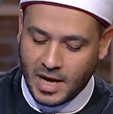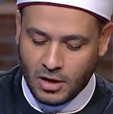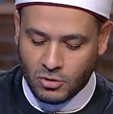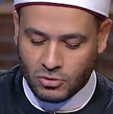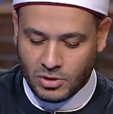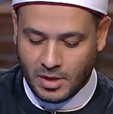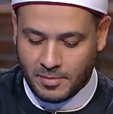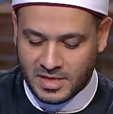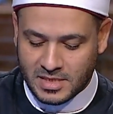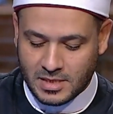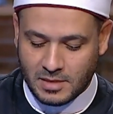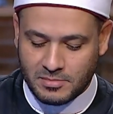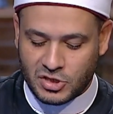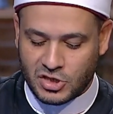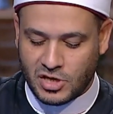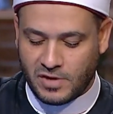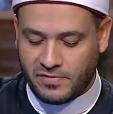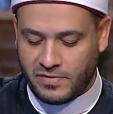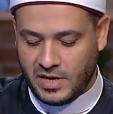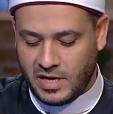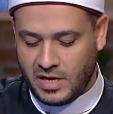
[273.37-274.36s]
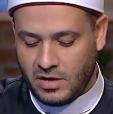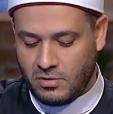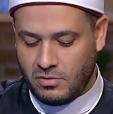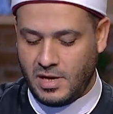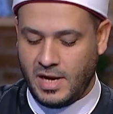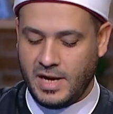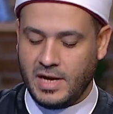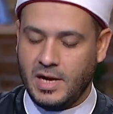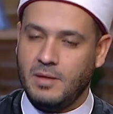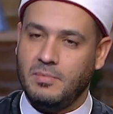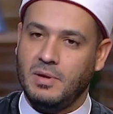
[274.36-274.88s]
قالوا ده مذهب الشافعية
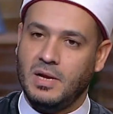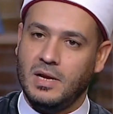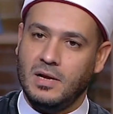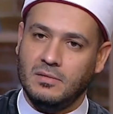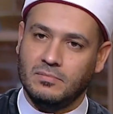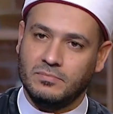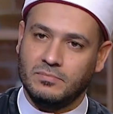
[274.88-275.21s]
والحنابلة